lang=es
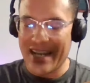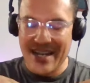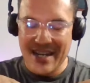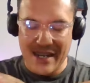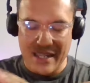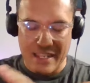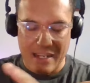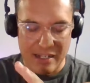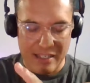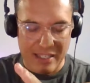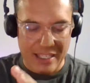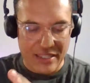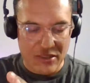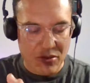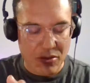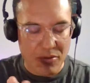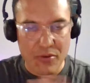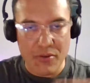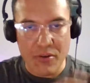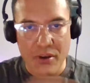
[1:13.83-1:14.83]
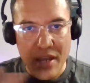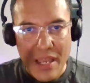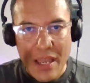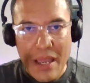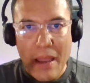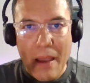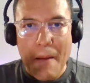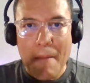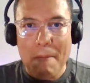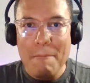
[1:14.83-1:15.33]
el, que todo
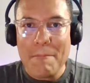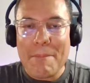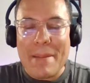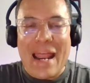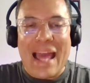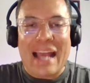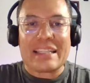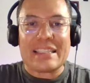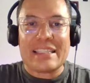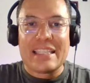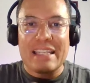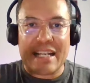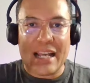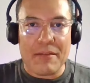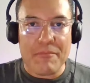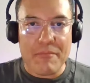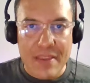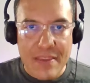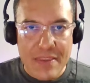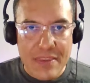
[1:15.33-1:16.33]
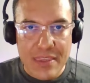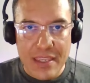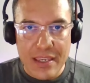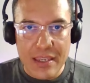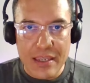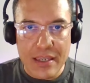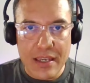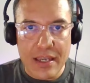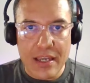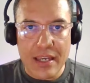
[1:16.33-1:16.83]

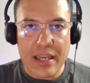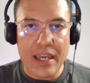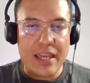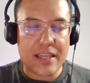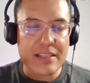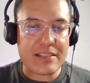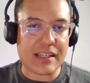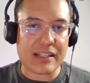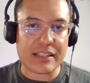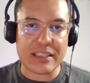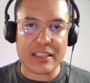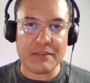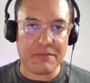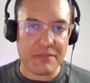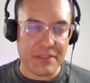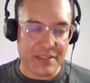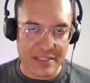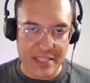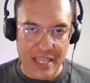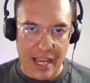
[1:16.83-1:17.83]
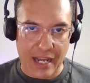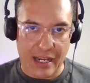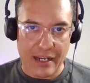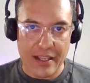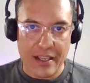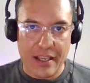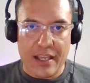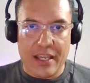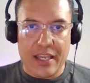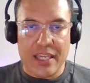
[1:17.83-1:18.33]
prácticamente es artificial.
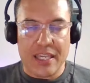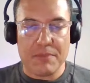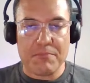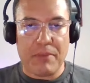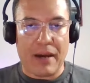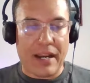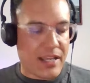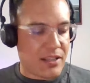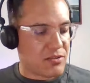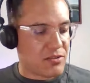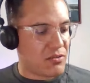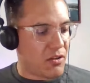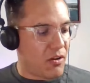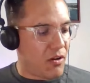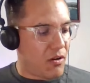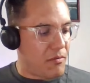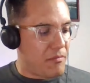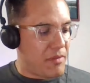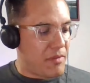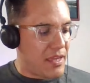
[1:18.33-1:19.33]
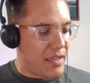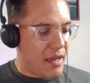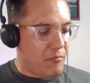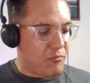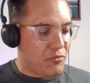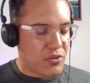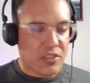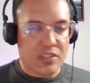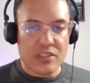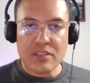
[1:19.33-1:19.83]
Y para eso me da
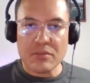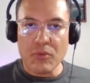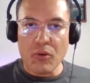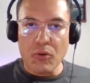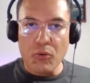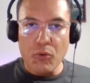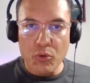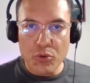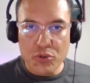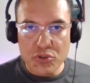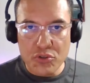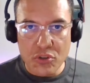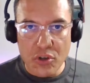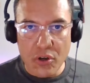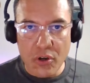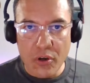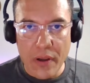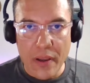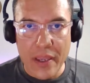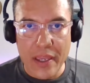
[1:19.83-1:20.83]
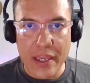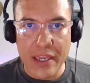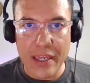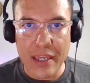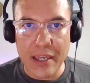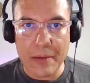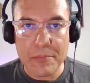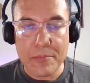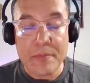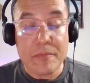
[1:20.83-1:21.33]
muchísimo gusto
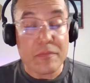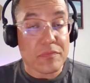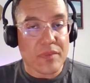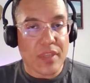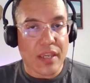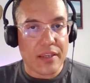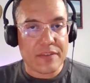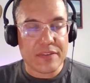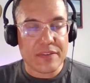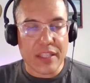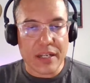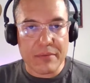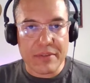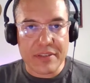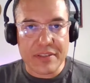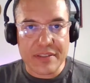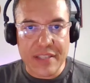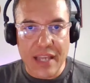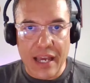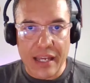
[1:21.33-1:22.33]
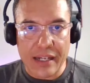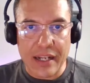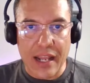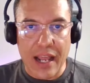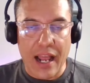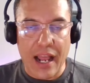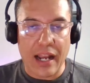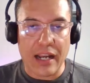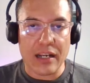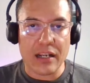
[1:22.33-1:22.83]
eh, entrevistar
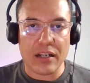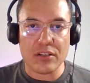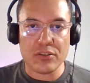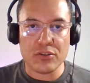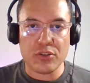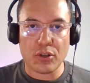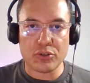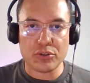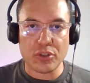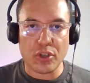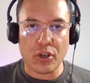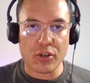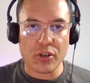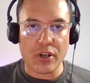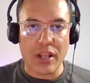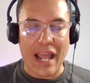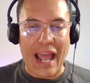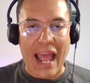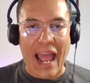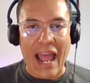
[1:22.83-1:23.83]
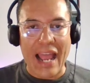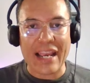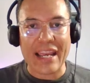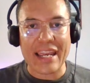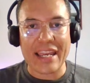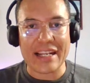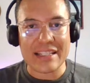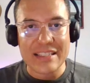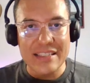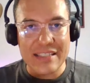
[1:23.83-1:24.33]
al doctor
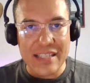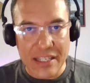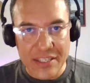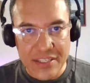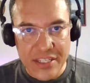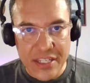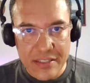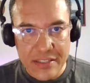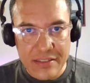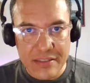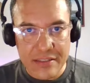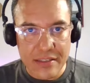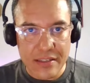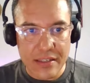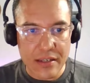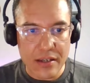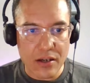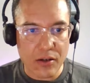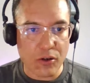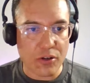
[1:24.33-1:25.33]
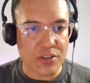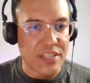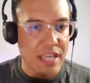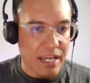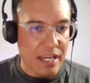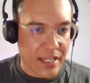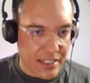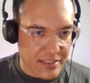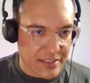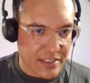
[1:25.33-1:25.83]
Ángel Sánchez. José
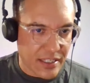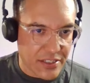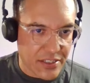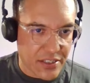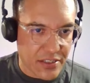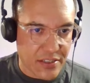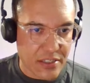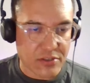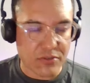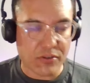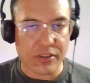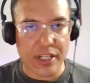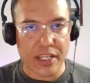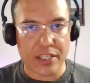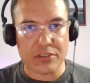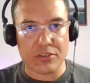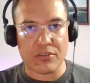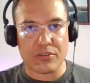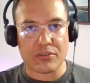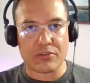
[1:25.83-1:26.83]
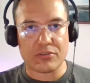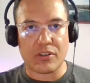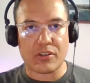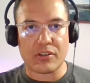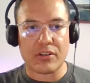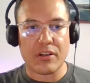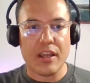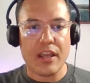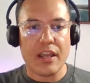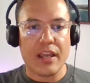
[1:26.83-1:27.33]
Ángel Sánchez, ¿es correcto,
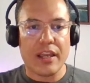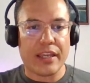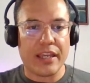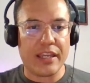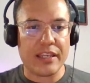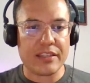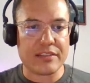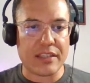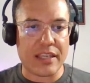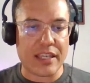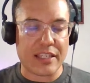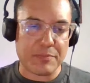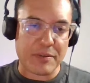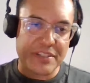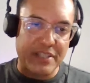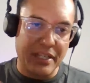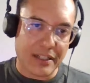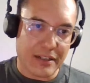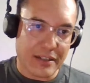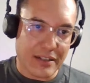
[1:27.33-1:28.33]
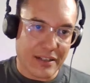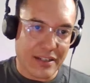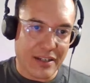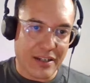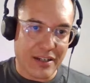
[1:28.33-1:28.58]
doctor? Es José, Ángel